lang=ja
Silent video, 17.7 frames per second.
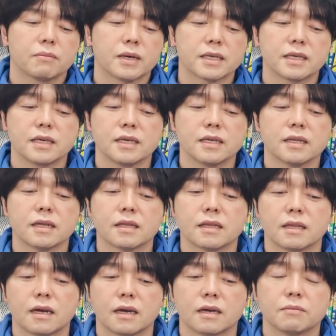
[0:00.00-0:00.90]
まあ、気になっ
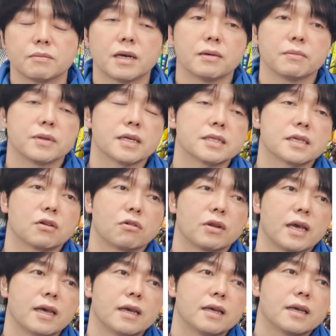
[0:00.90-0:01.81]
た、まあ、皆さん
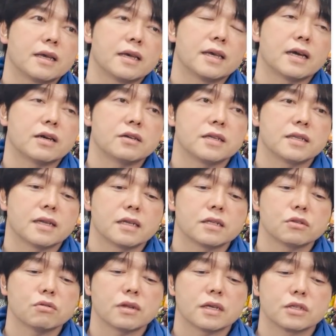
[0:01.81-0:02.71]
のね、役に立
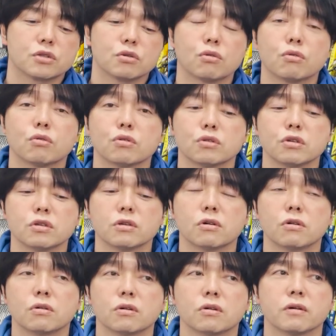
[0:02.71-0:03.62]
ちそうな情報っていう
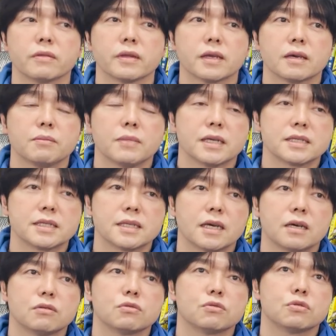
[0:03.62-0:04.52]
のを、まあ、資
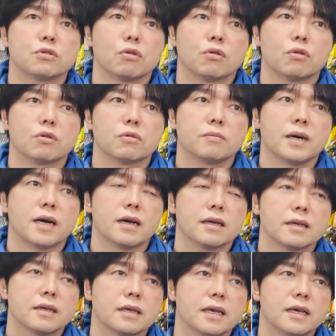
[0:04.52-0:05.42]
産運用、ま
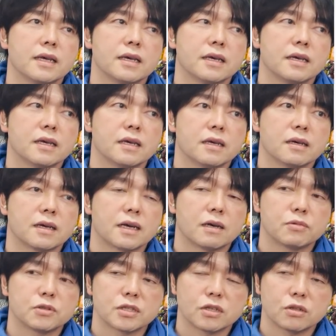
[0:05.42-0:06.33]
あえー、
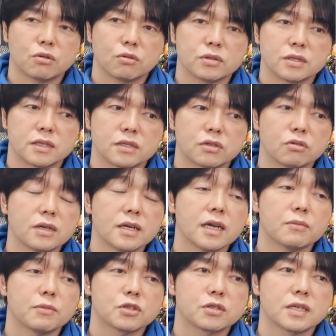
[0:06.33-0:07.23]
株式投資、それ以
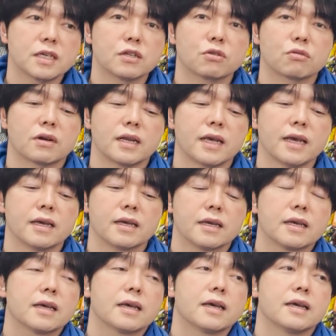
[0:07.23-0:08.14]
外にもスキルとかね、
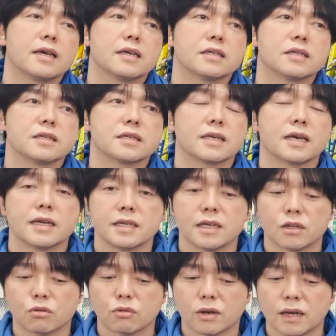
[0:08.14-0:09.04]
えー、
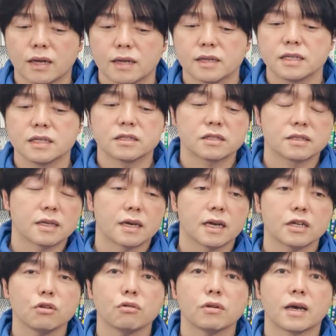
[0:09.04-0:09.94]
キャリアとかにつな
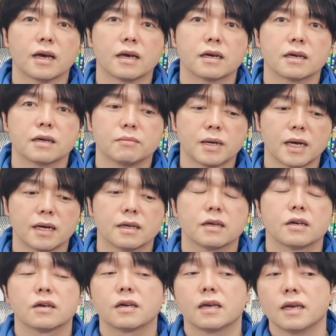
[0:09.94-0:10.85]
がるような、ま
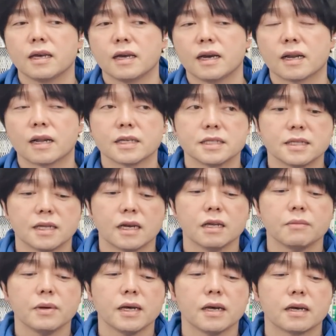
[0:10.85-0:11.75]
あえー、話であ
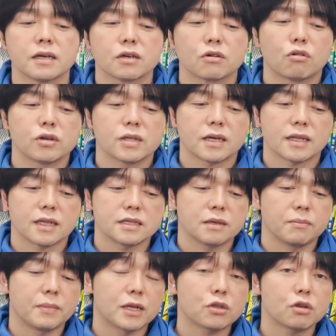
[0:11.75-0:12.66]
れば、こういった形
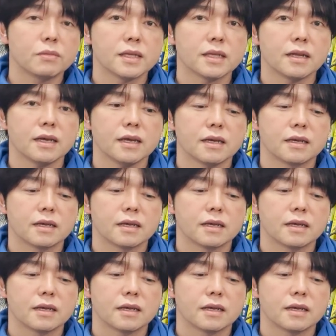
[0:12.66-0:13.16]
でまとめてね、